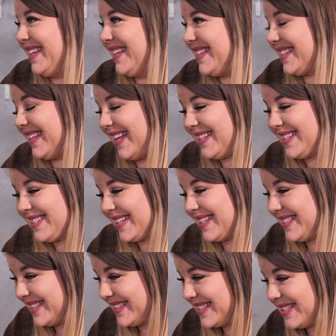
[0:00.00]
Да, Ладно,
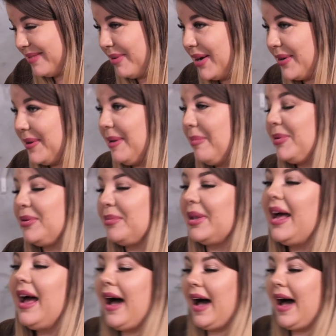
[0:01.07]
захотела собаку. Я подумала,